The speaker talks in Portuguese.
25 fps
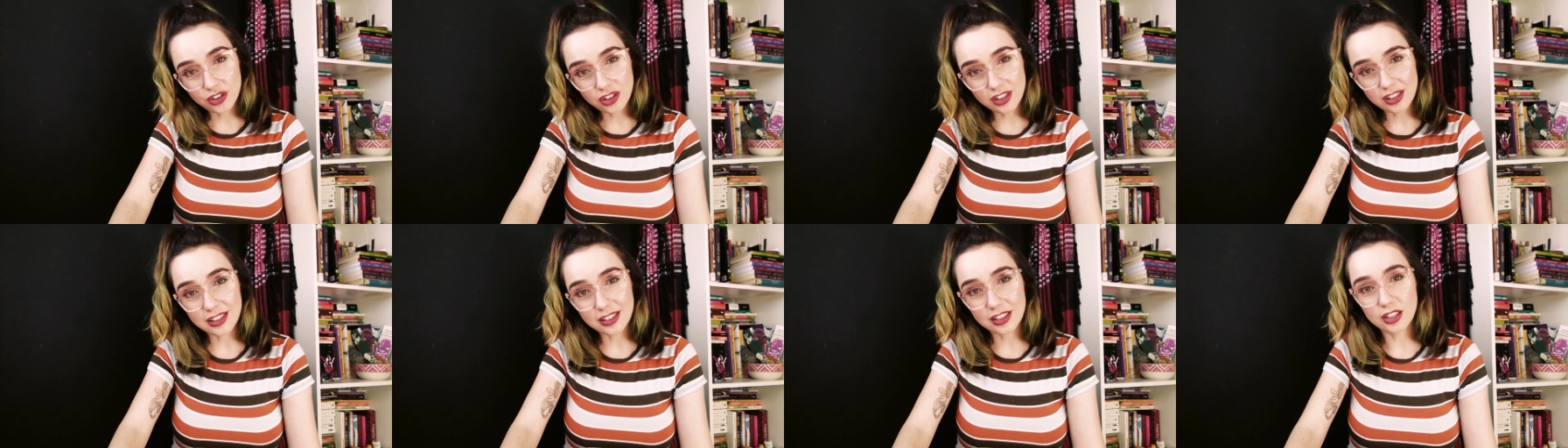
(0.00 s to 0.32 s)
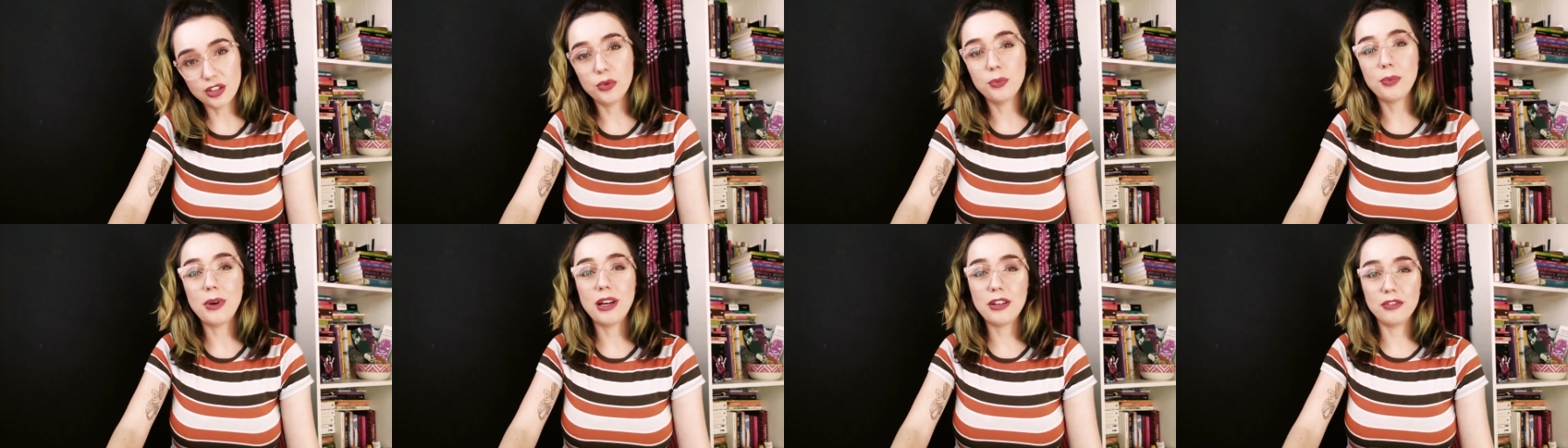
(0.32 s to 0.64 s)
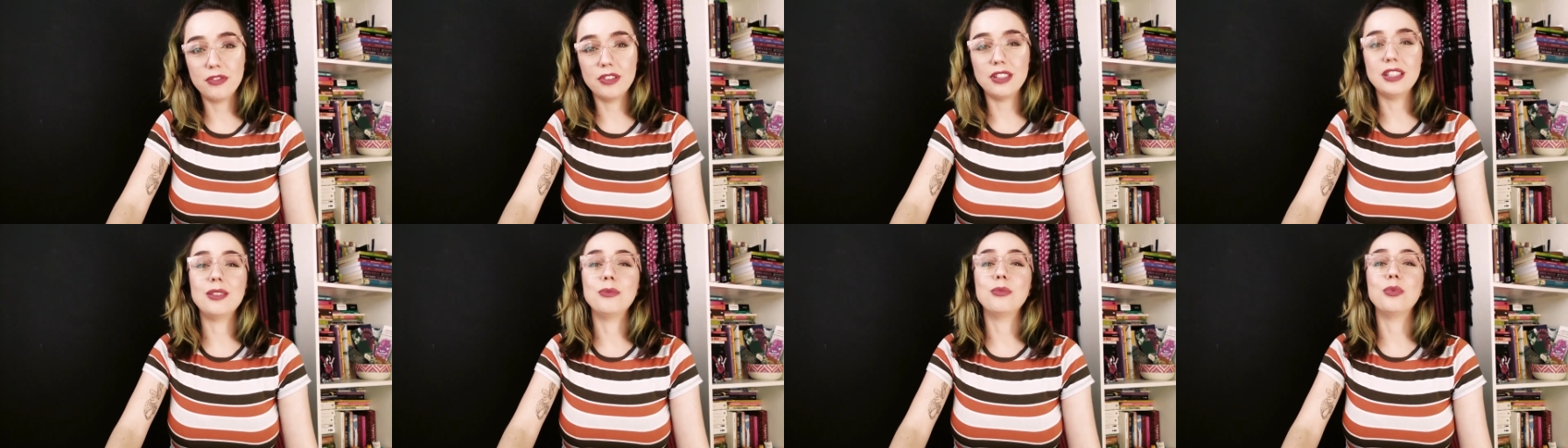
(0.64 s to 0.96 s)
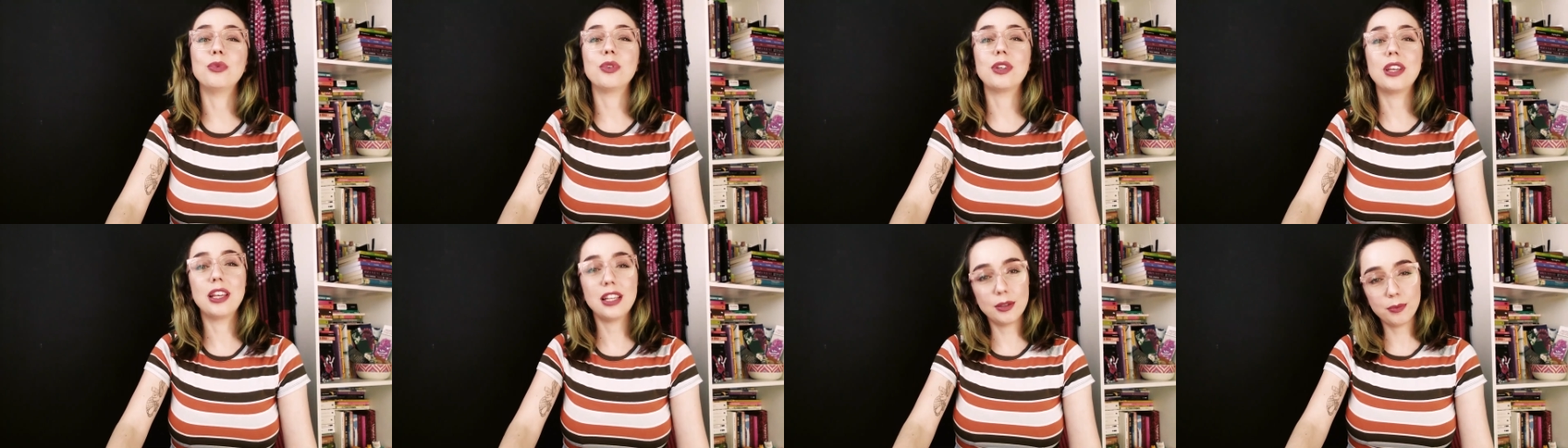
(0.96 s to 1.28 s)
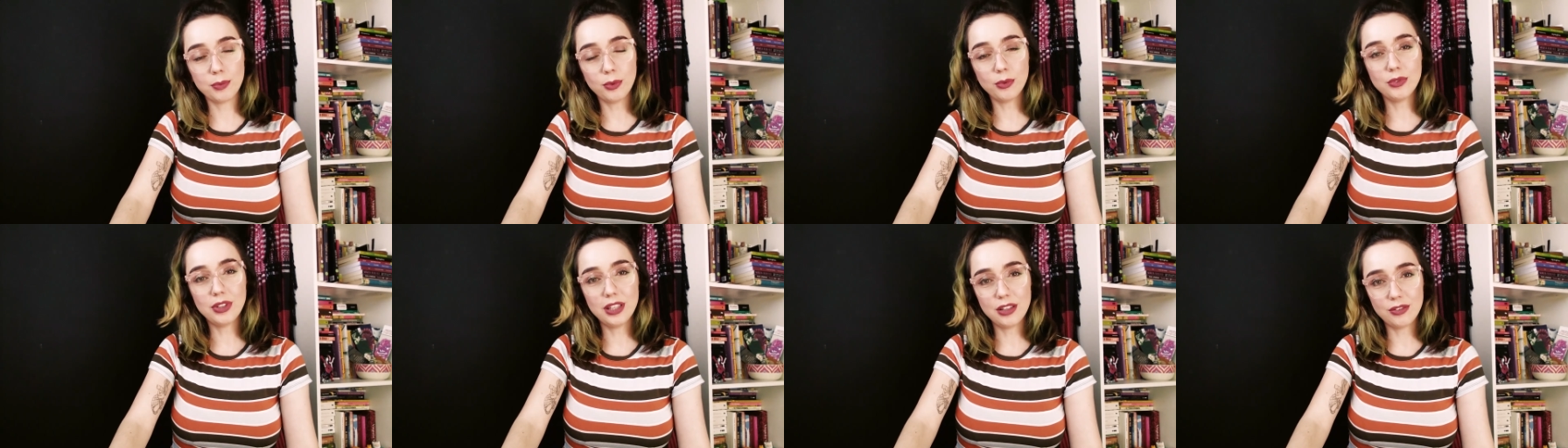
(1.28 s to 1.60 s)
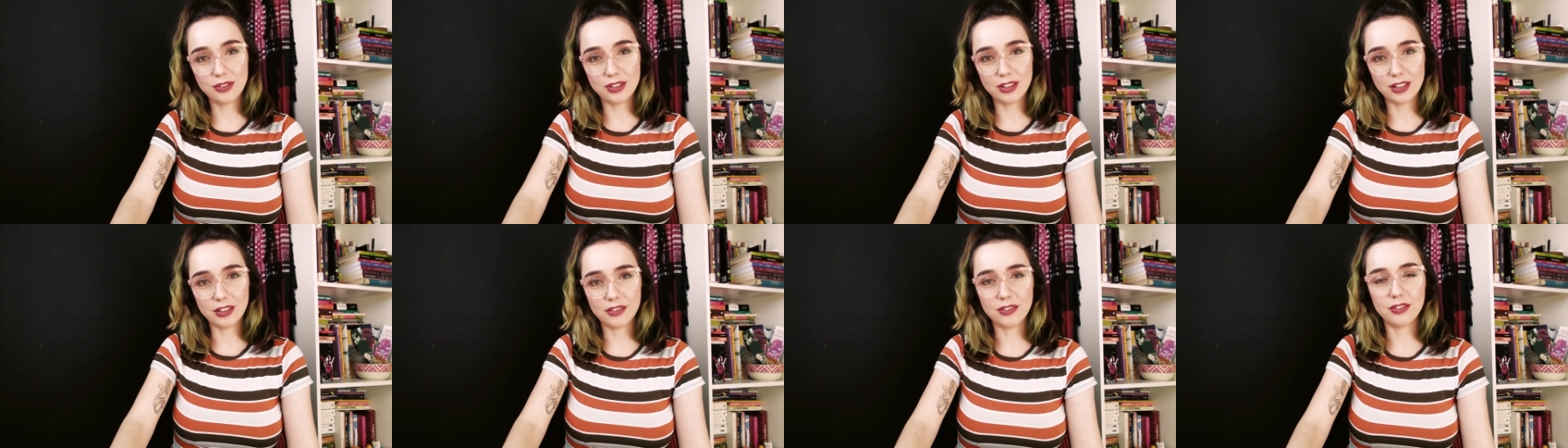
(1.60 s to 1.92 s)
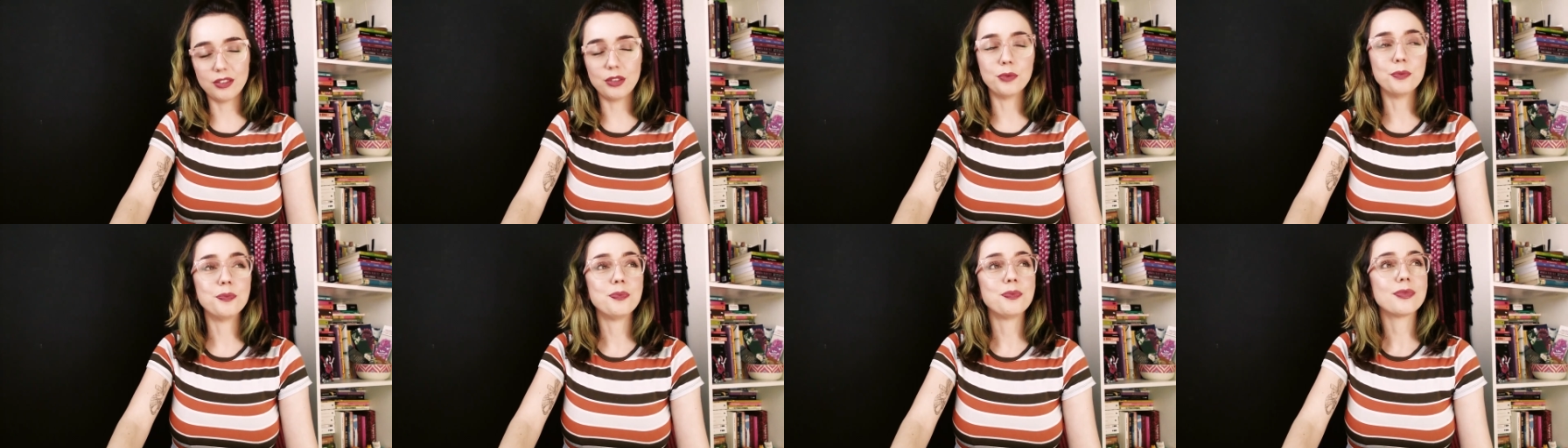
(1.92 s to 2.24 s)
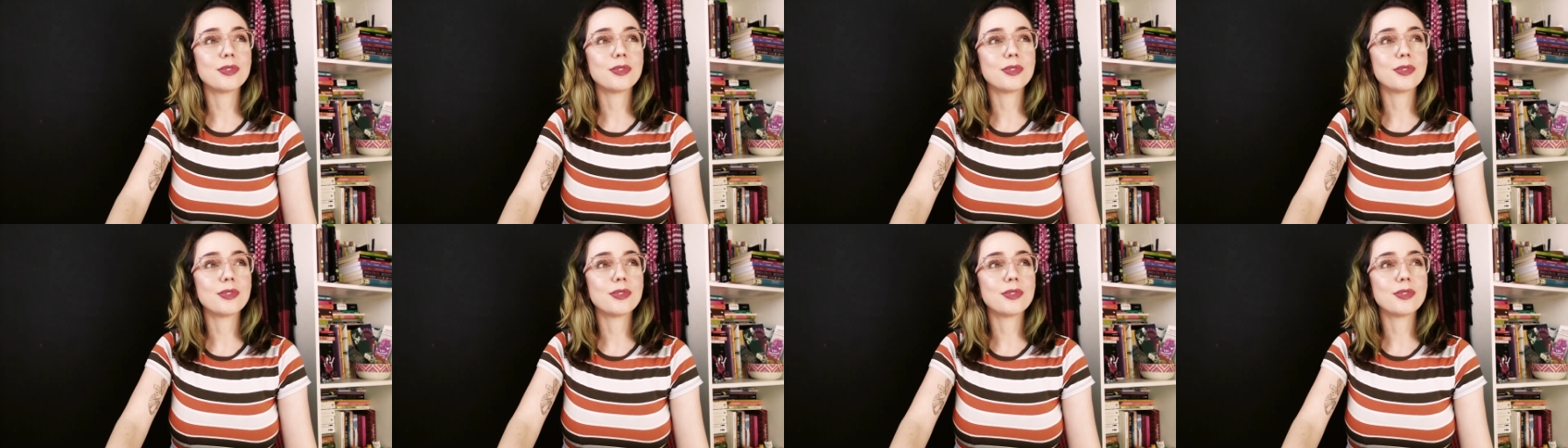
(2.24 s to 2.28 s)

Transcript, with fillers: dias indo para o Facebook responder o desafio.